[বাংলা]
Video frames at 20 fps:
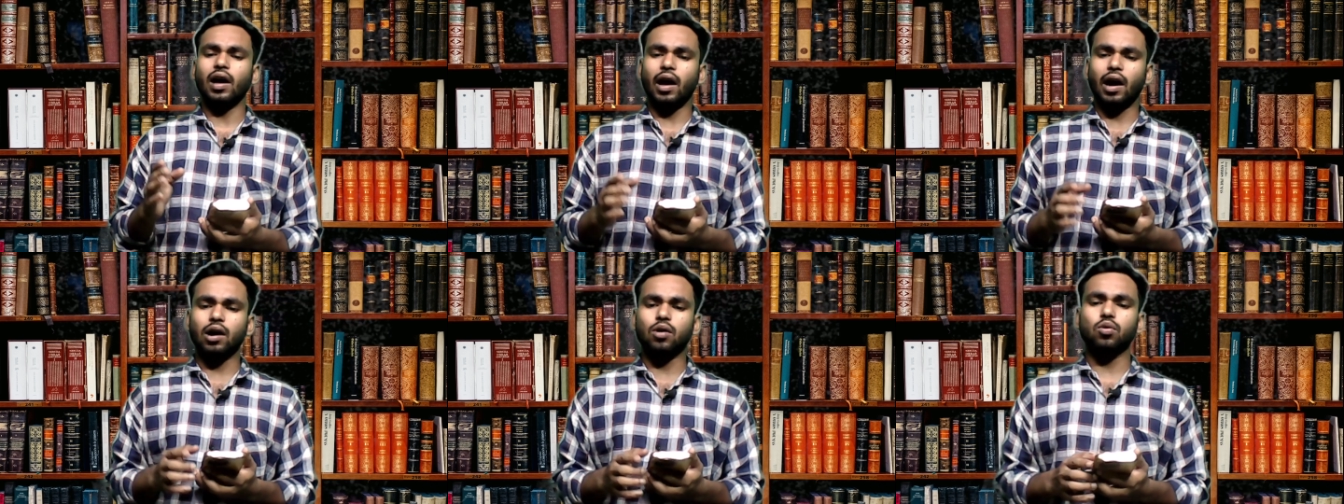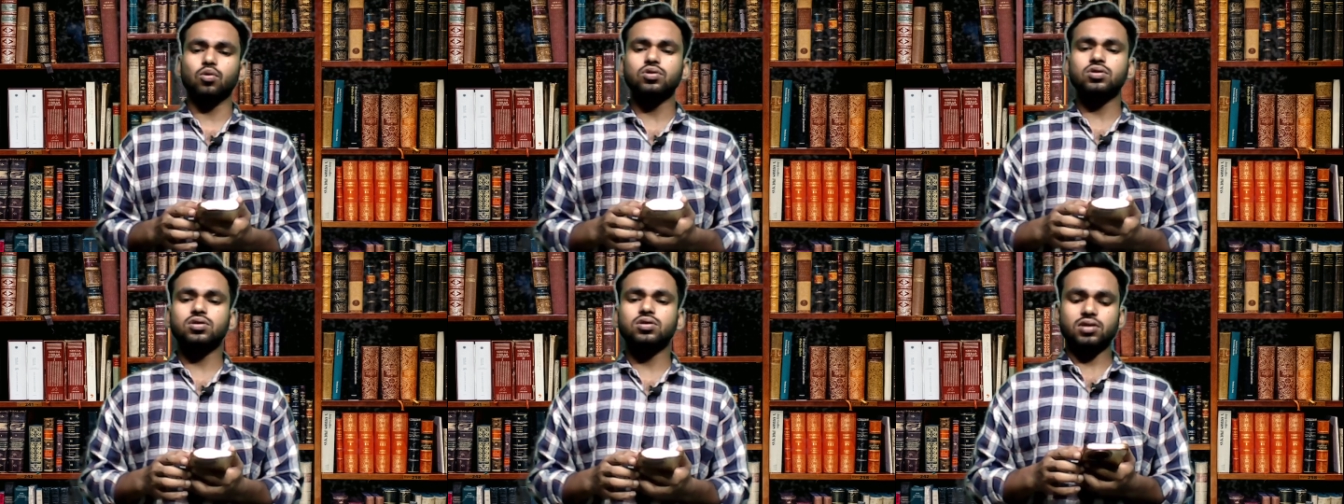
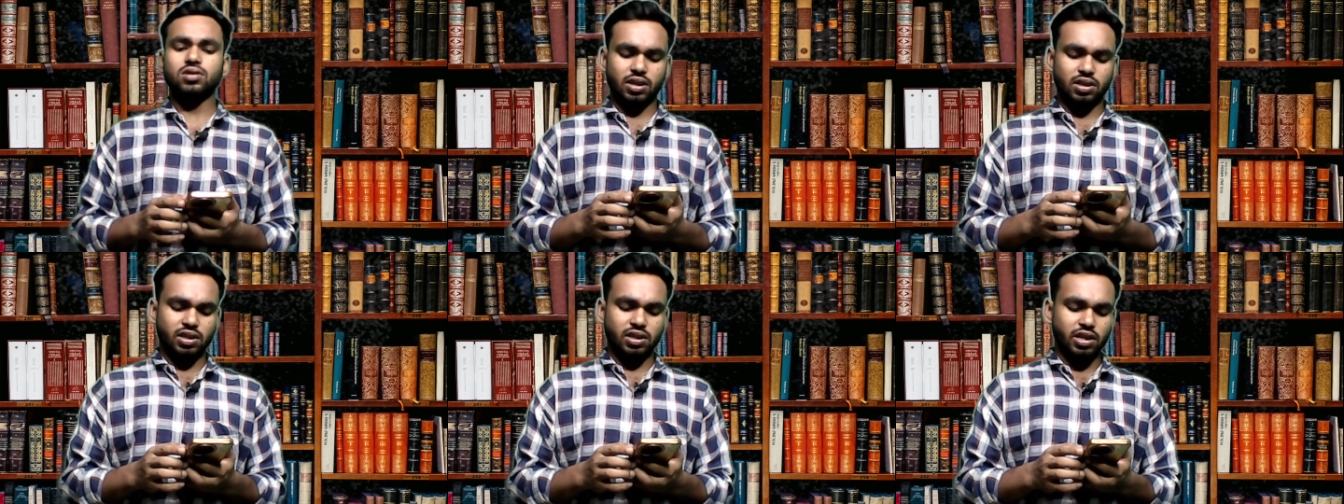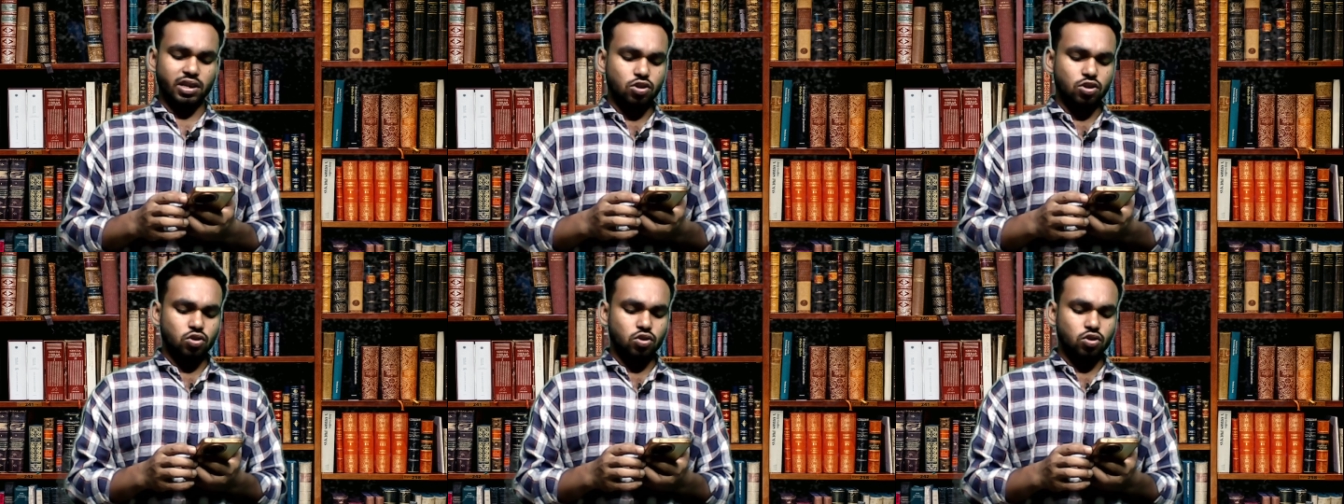আগস্ট যেই
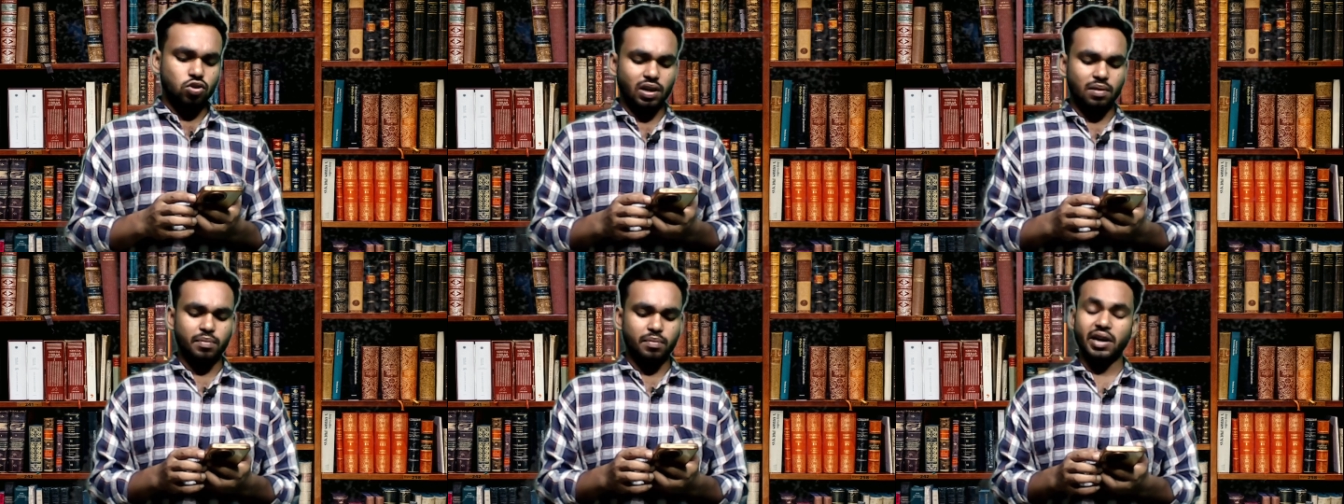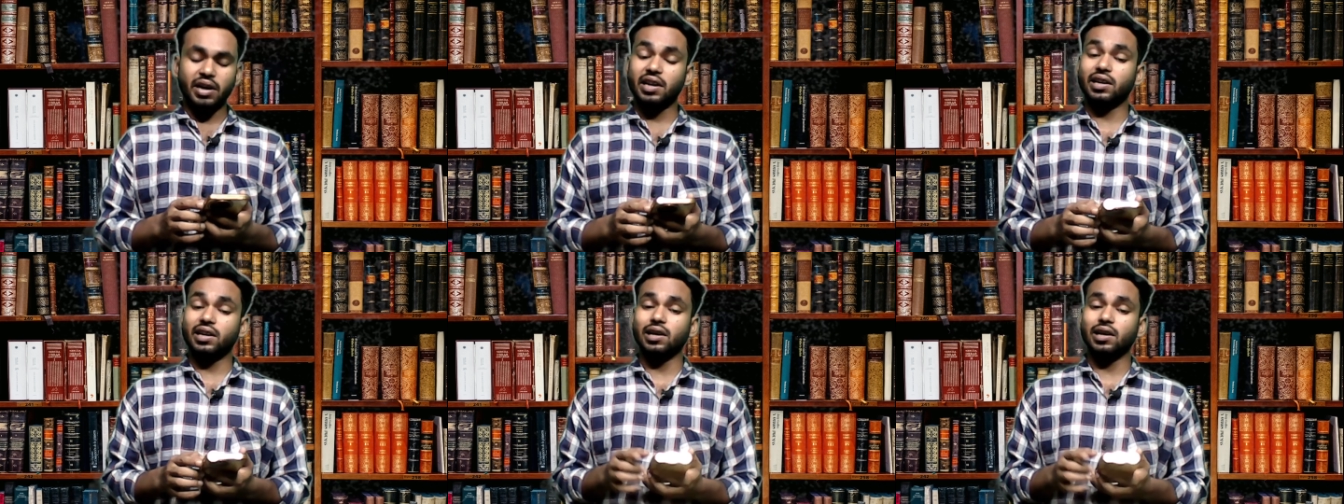তিনজনের
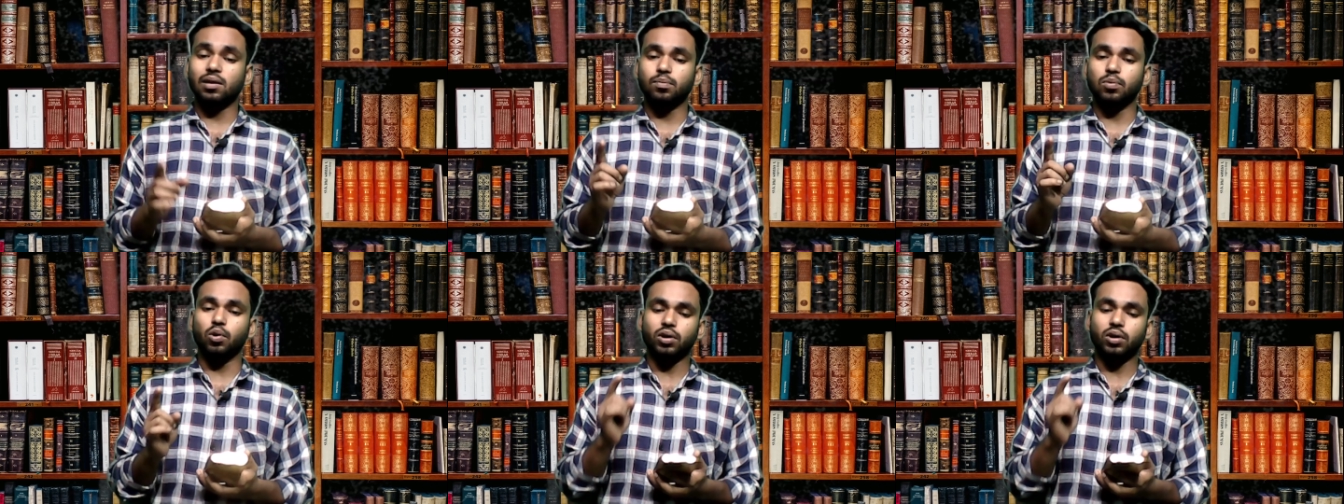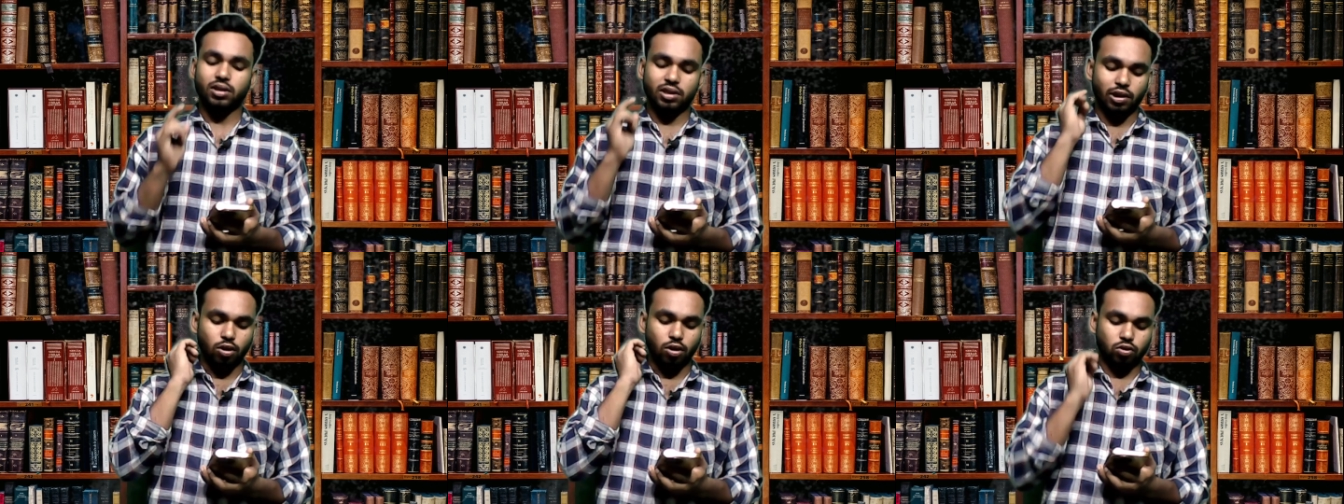মেডিকেল বোর্ড
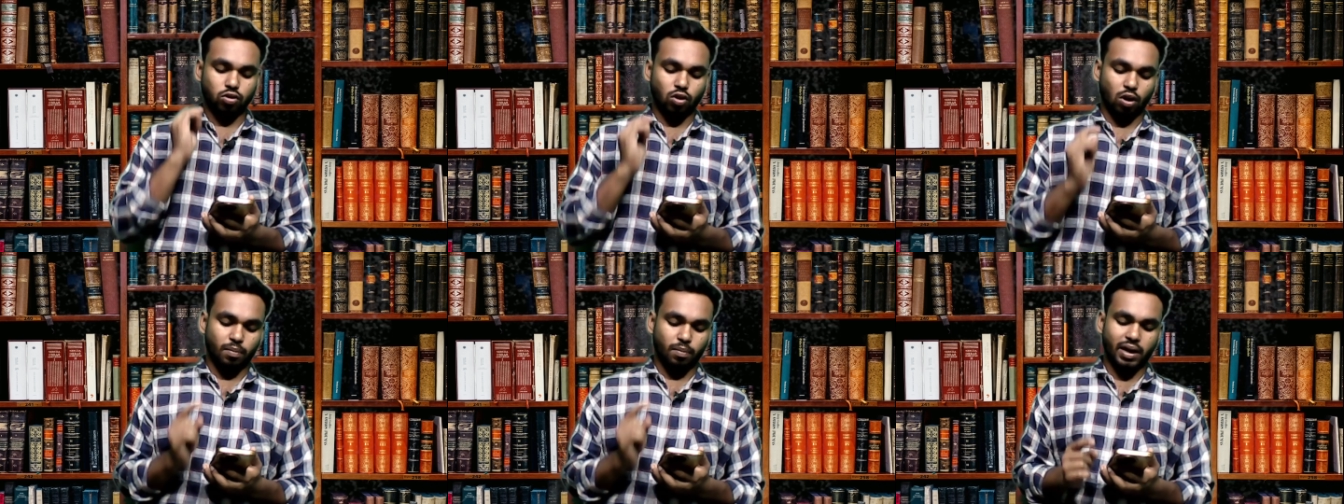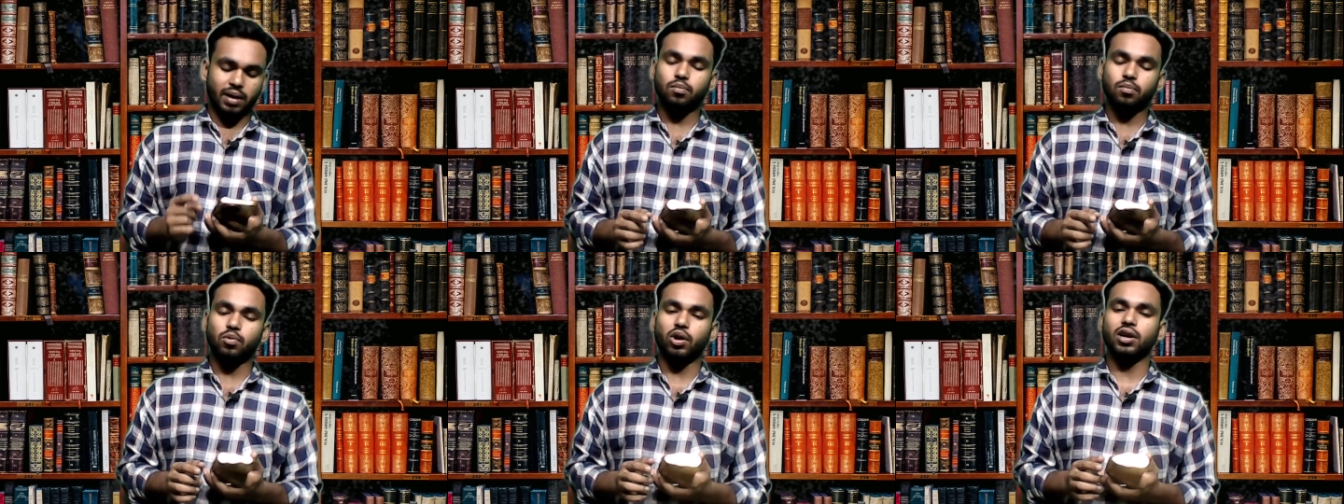তিলোত্তমার
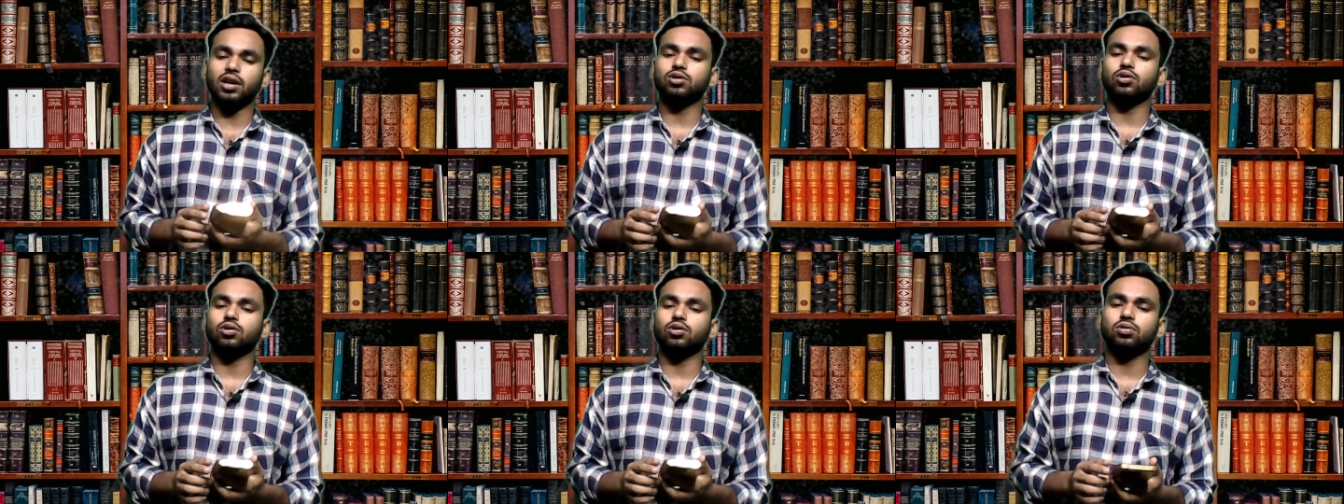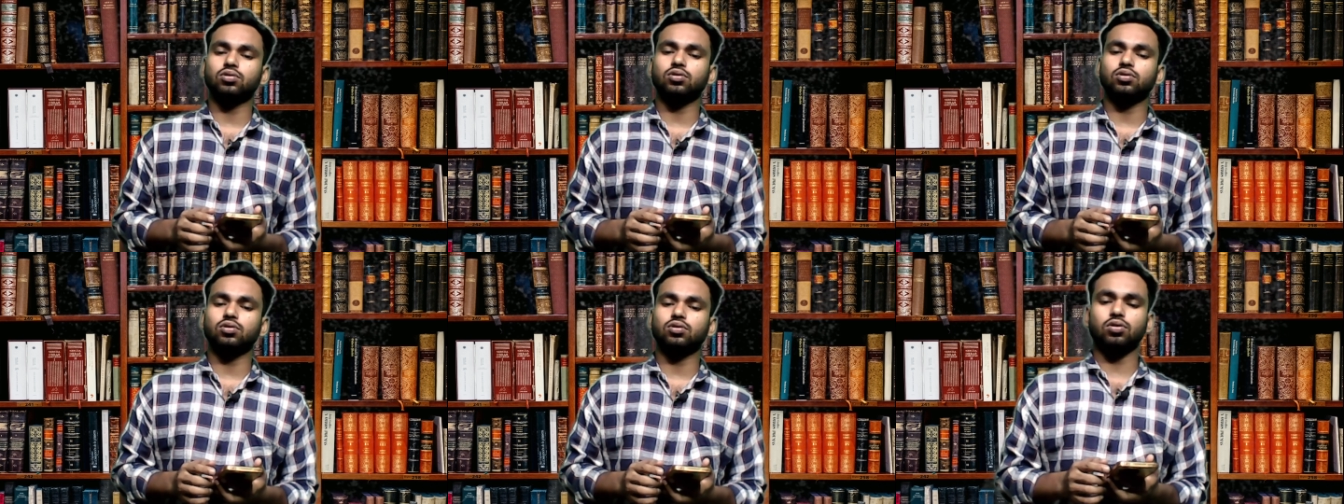ময়না
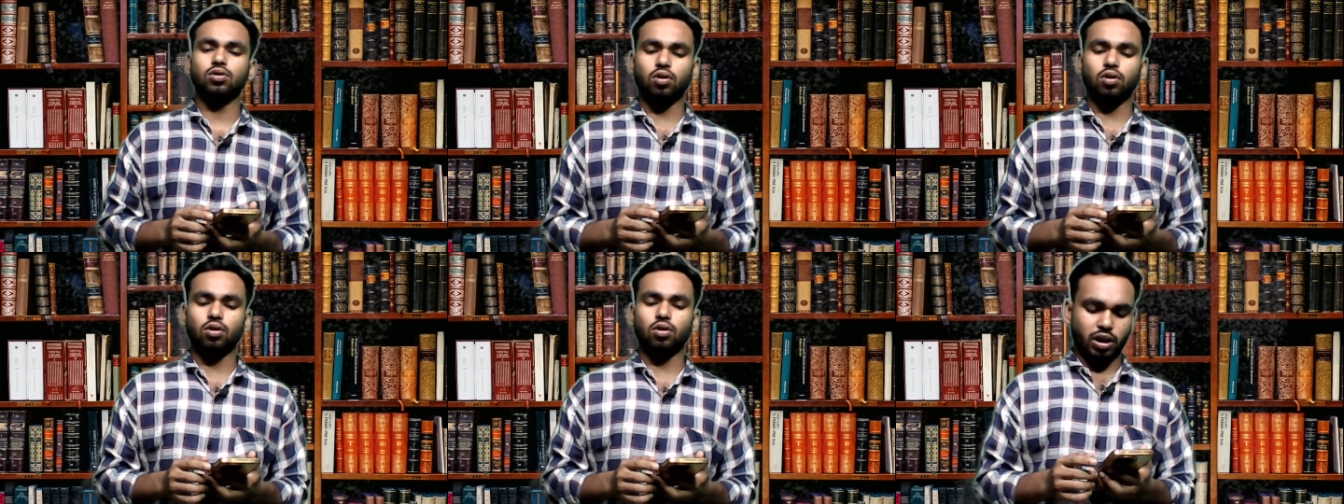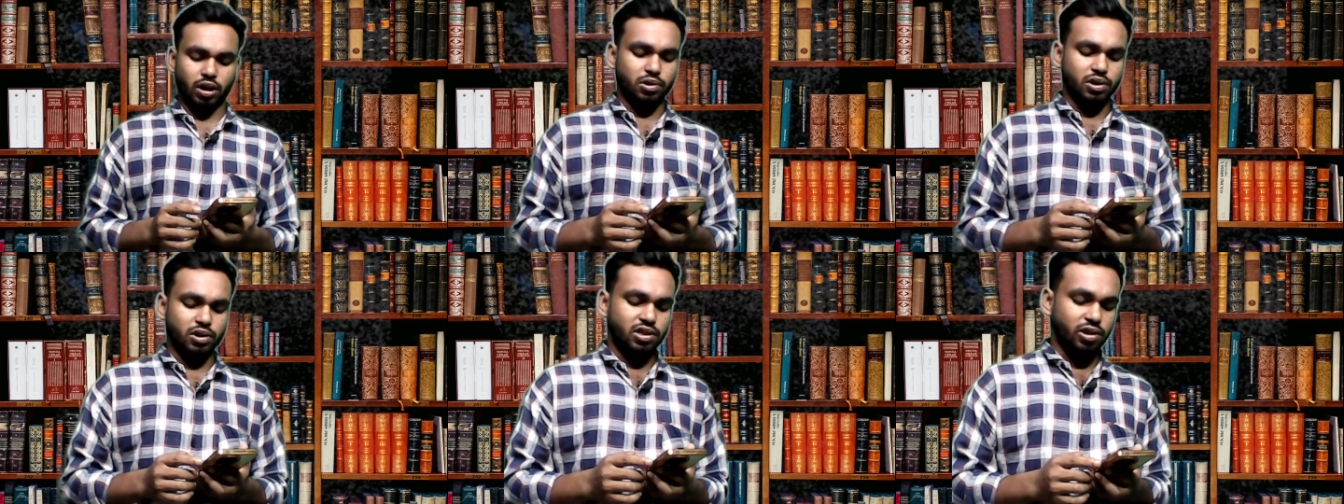তদন্তের জন্য করা
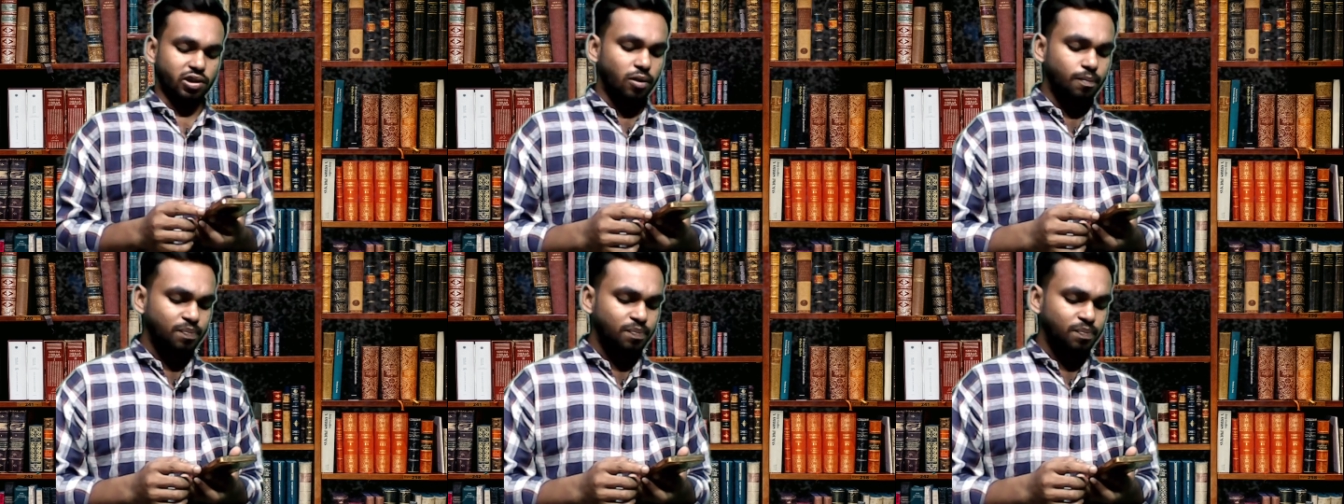হয়েছিল